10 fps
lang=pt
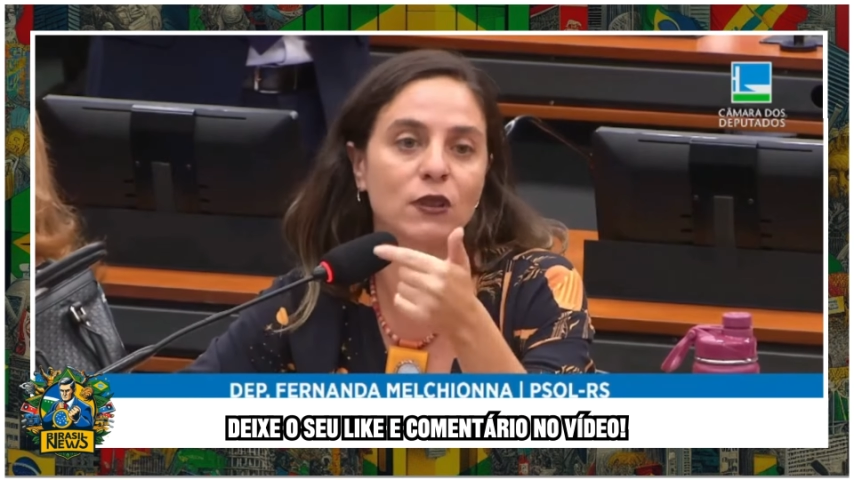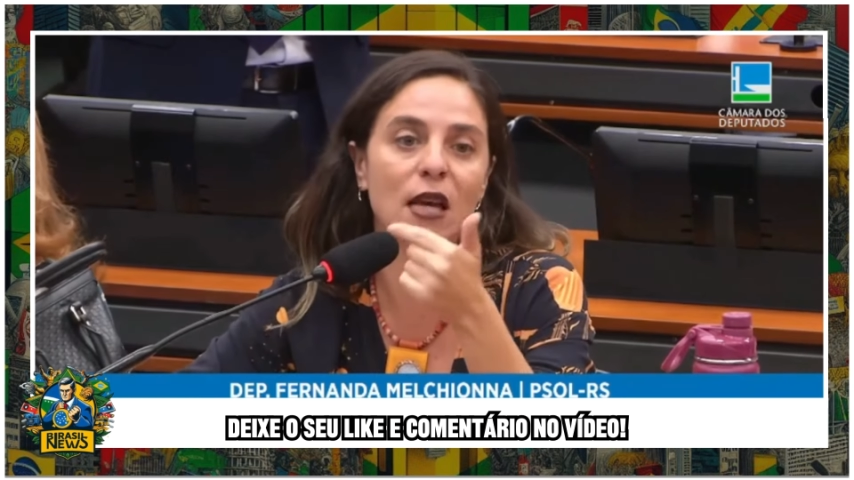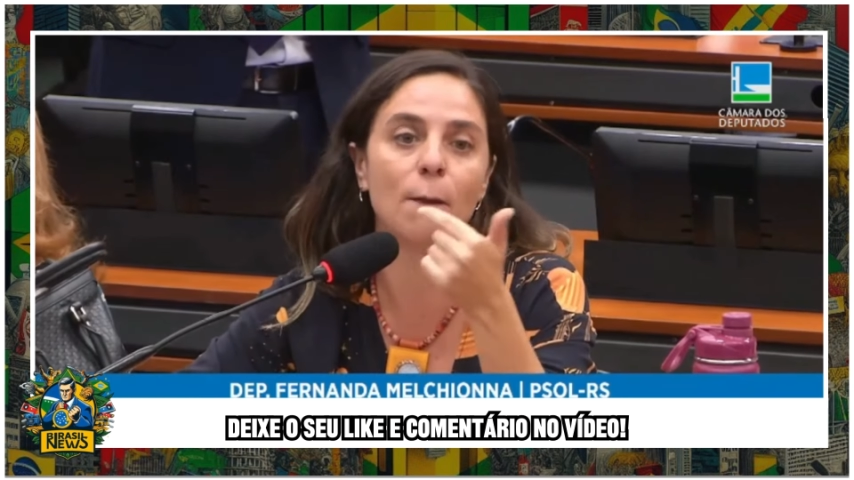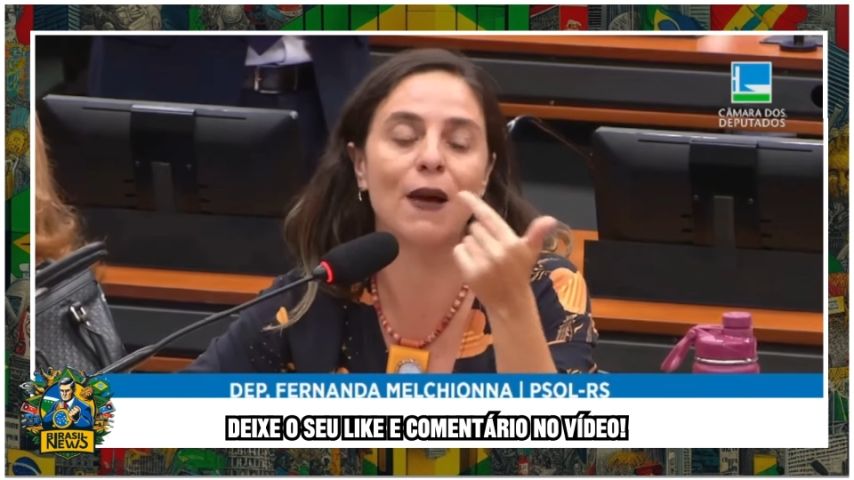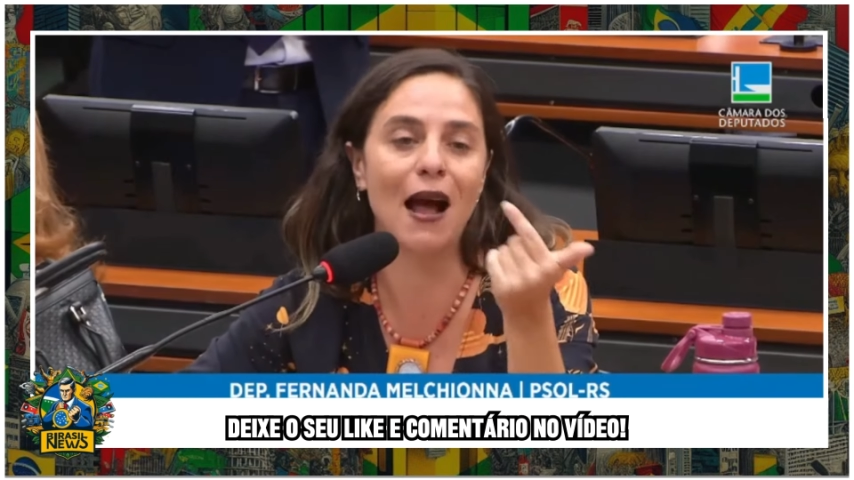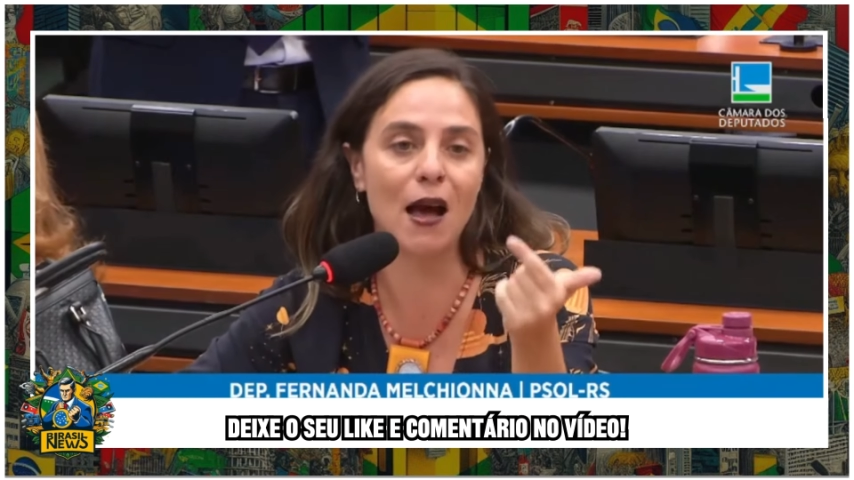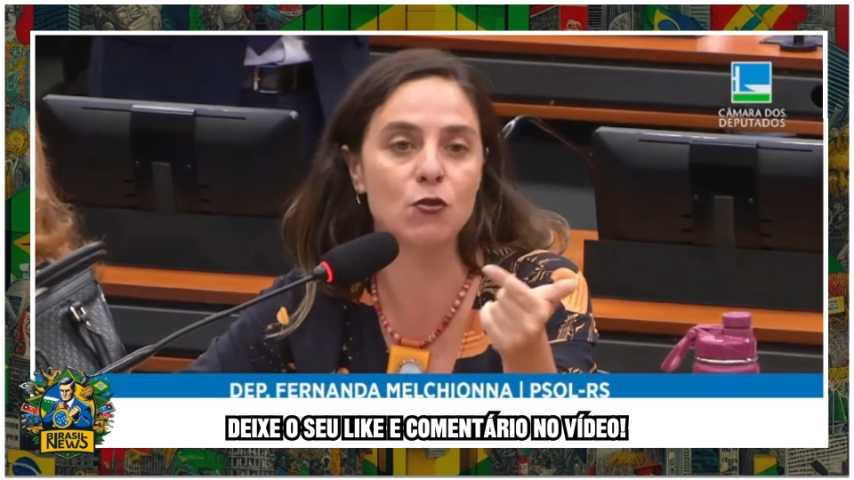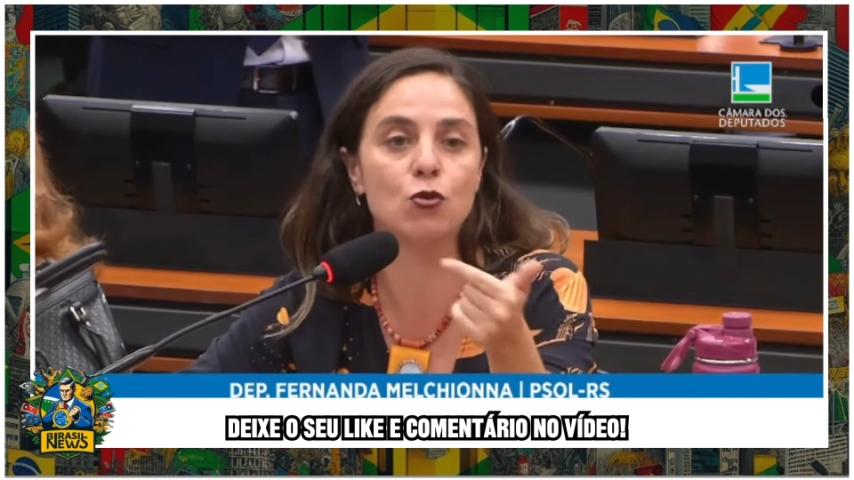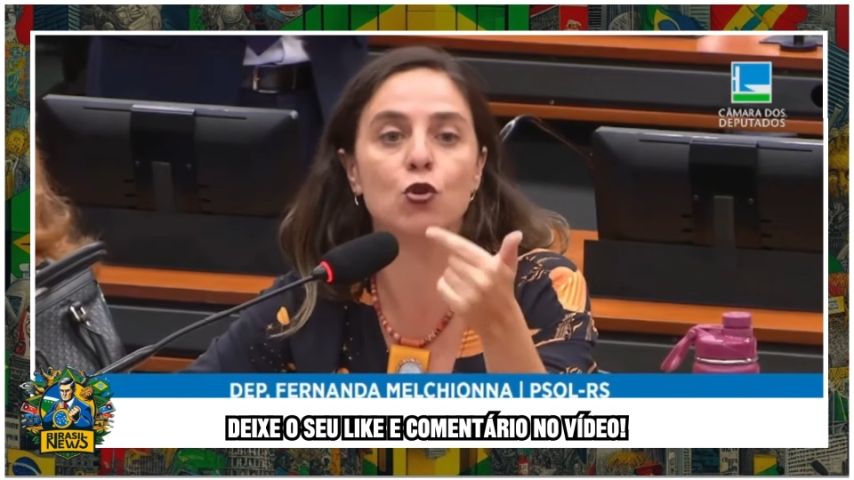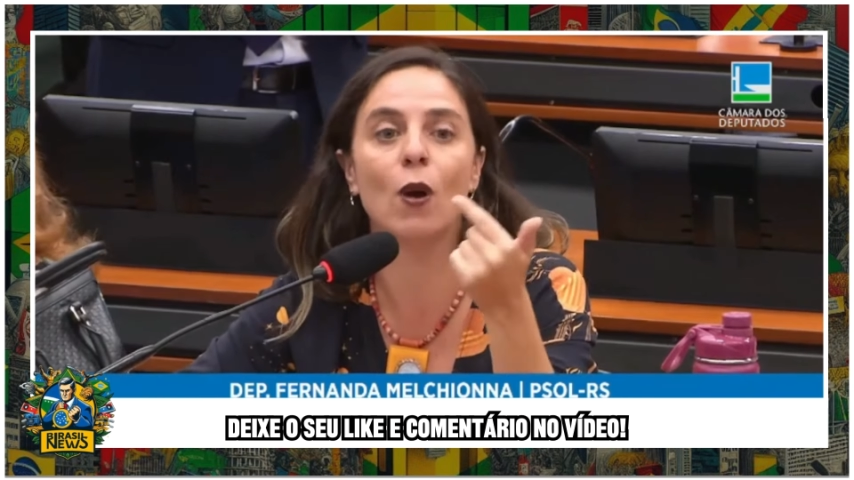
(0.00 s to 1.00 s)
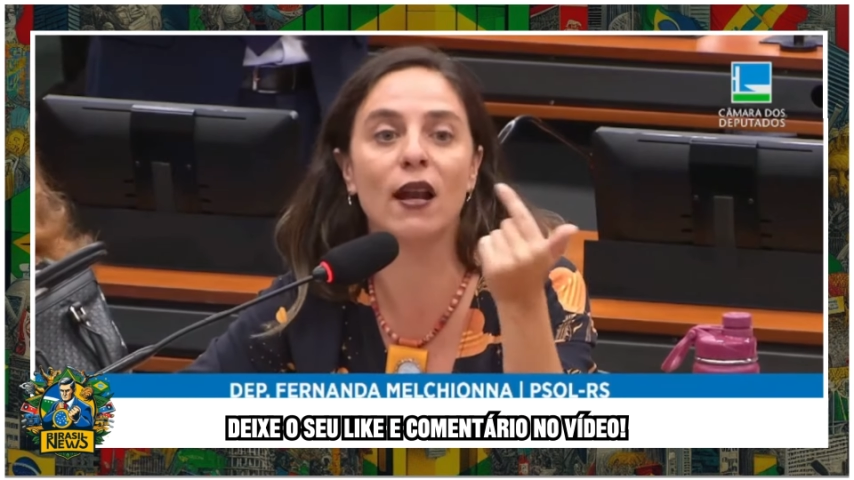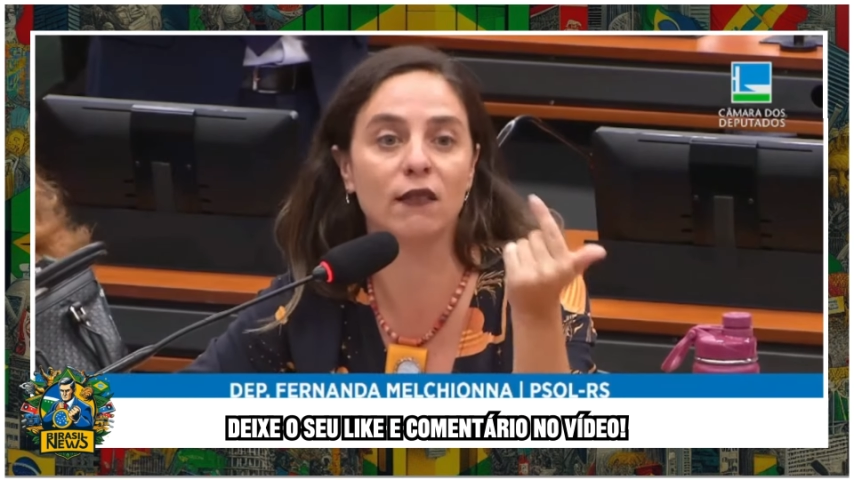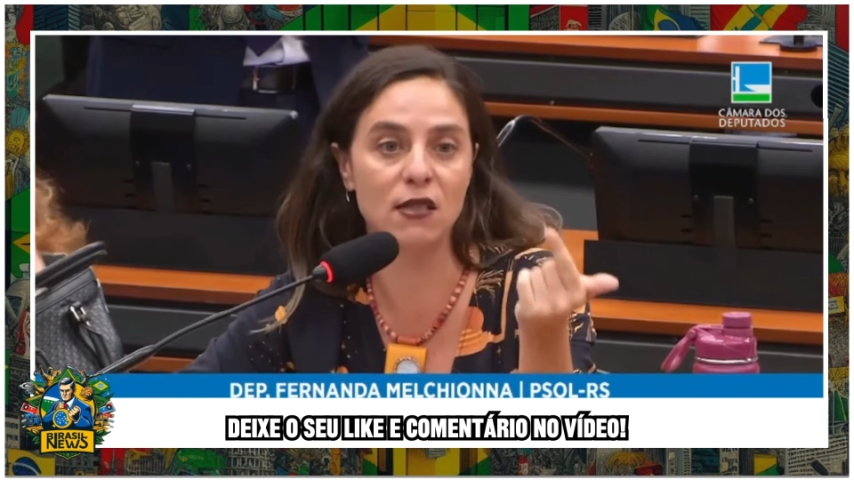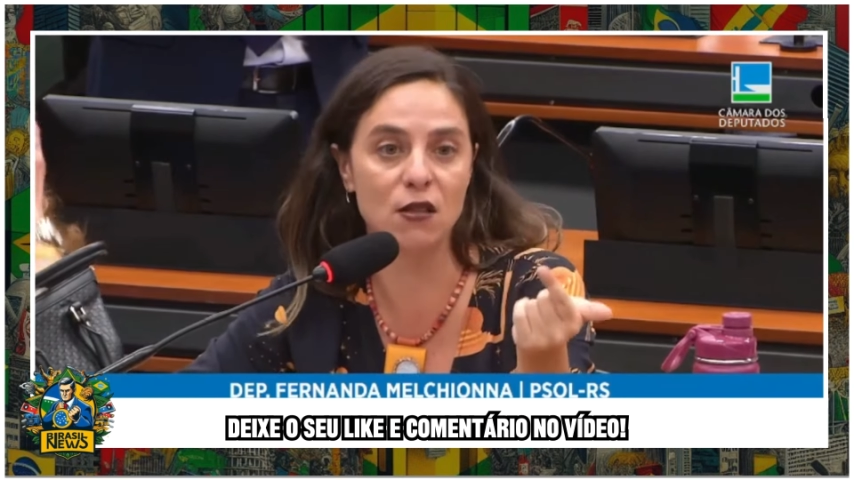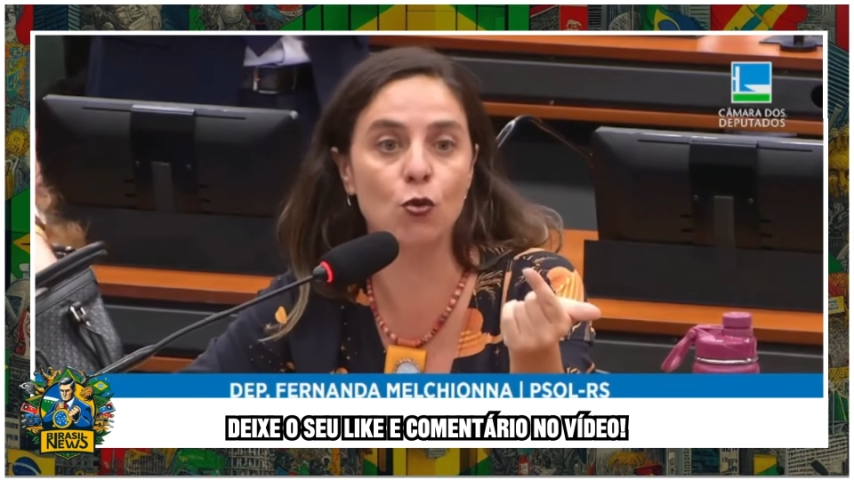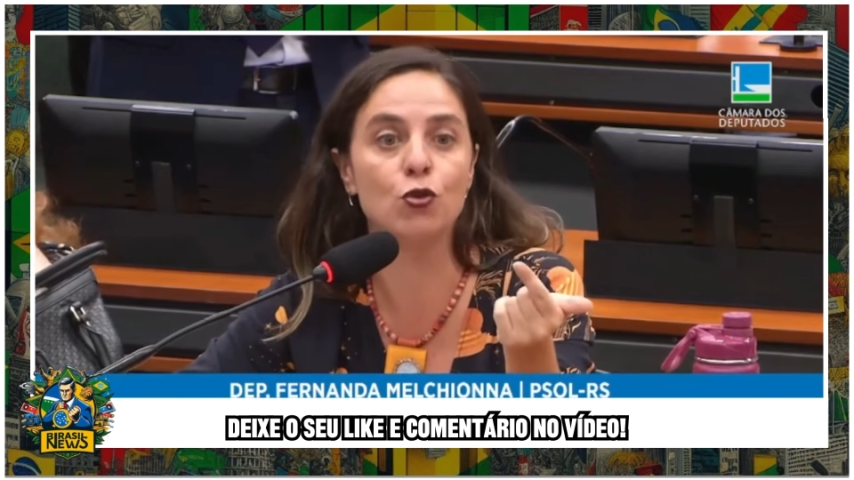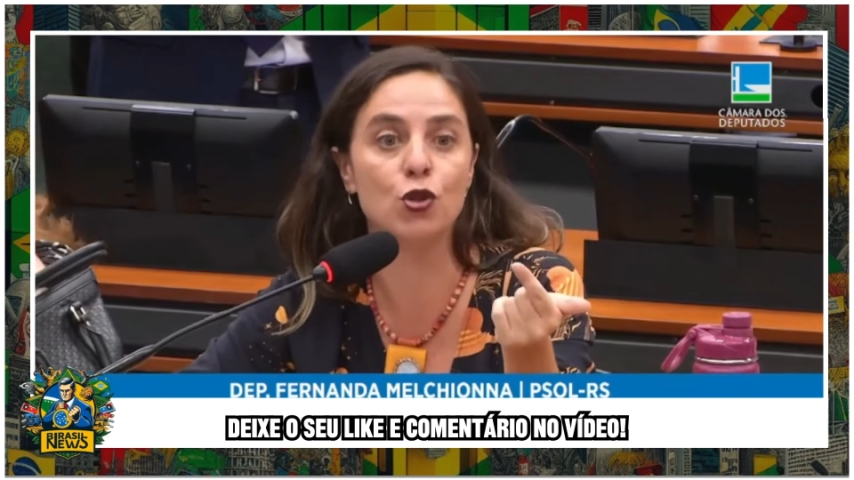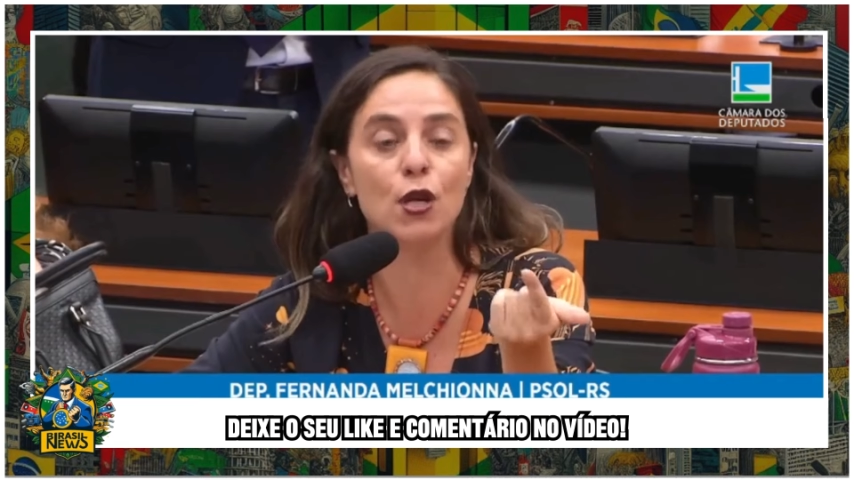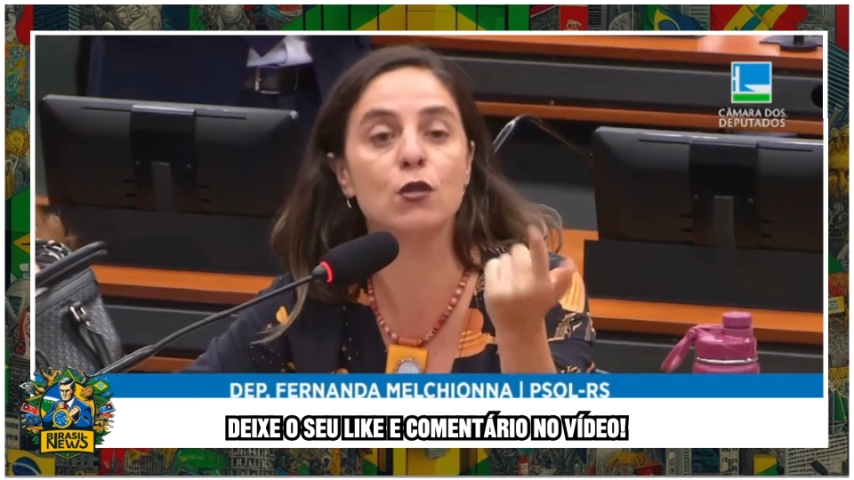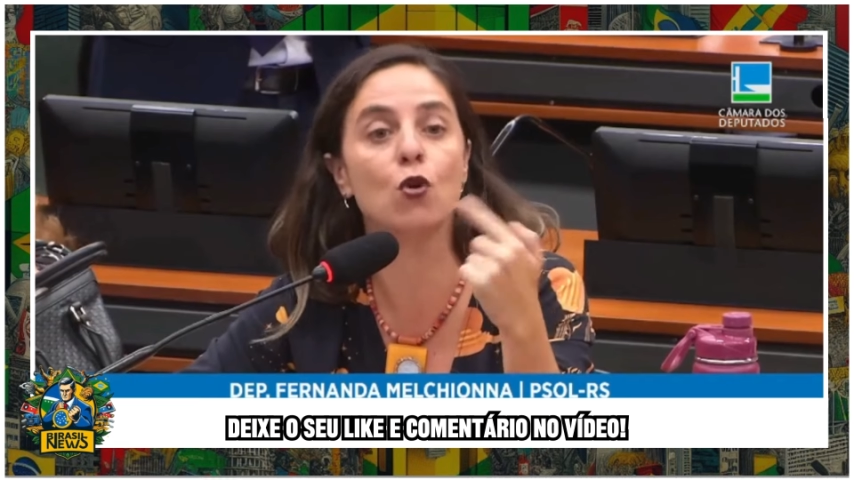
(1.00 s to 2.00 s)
sem prazo de 45 dias,